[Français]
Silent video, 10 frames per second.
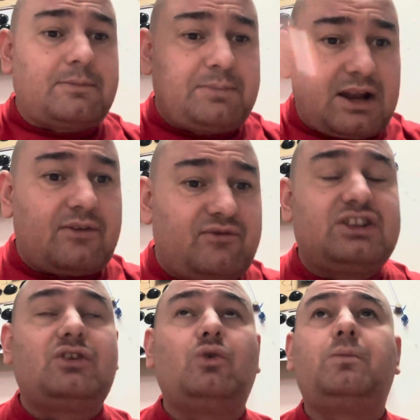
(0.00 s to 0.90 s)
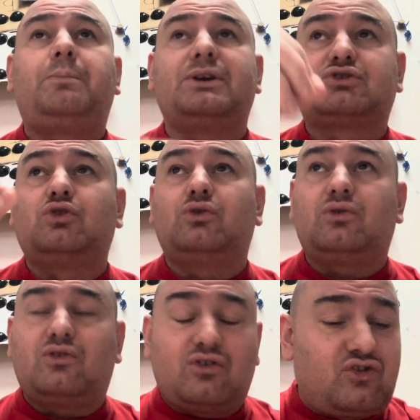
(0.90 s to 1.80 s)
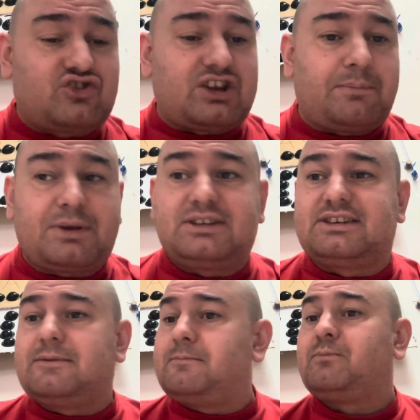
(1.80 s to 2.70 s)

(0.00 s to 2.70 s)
bien la vidéo parce que euh, je tiens à préciser.